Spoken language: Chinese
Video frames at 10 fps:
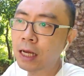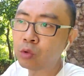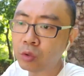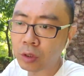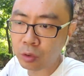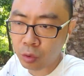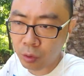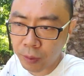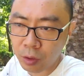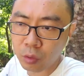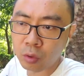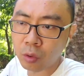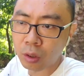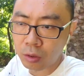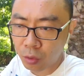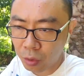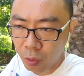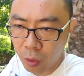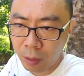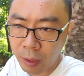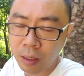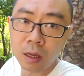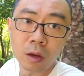大多数人都有拼多多都用花呗，